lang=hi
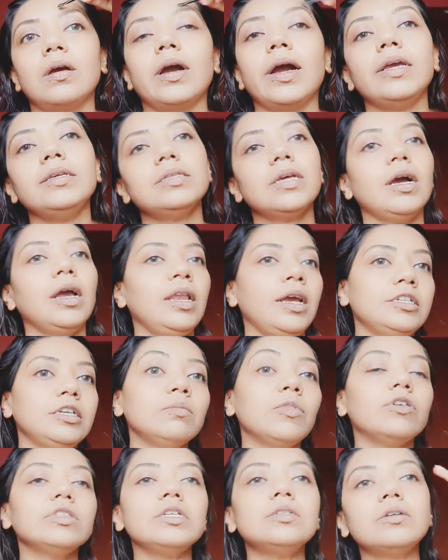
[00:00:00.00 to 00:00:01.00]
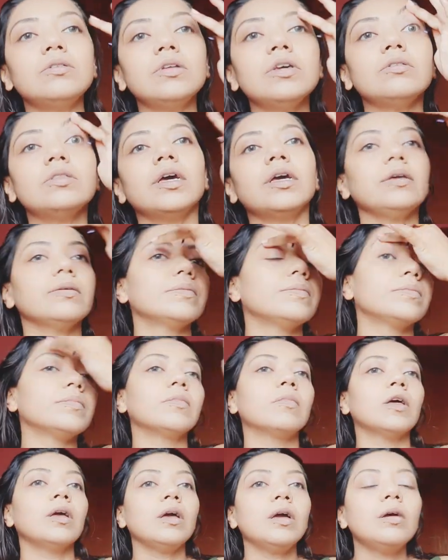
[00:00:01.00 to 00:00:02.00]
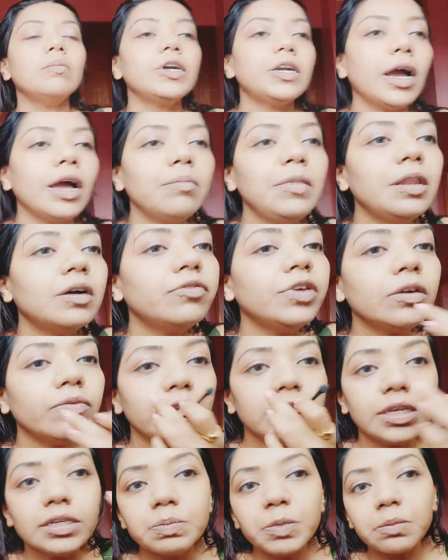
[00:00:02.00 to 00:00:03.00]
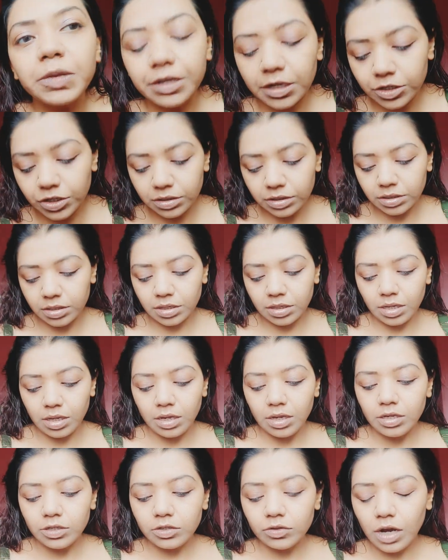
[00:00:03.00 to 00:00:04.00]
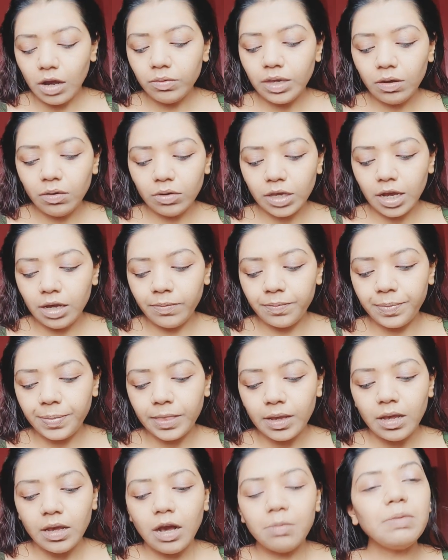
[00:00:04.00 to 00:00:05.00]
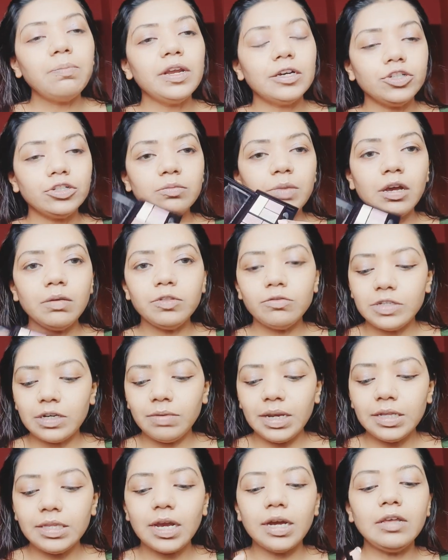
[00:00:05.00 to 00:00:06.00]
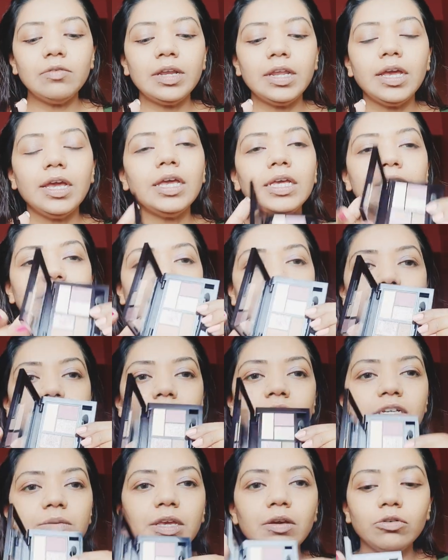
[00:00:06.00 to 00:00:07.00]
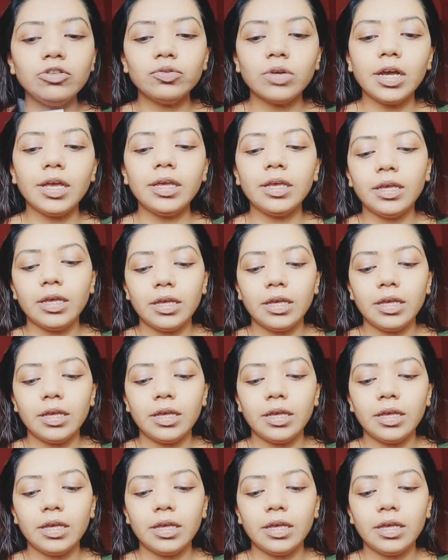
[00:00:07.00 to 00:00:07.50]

आइज का हाईलाइटिंग बहुत ही ज़रूरी होता है बट आई एम लविंग विद दिस पिगमेंटेशन सो नाउ ये हो गया अभी ब्लशन में हम दूसरा वाला दिखाने वाले हैं इसका यूज़ अभी हो चुका है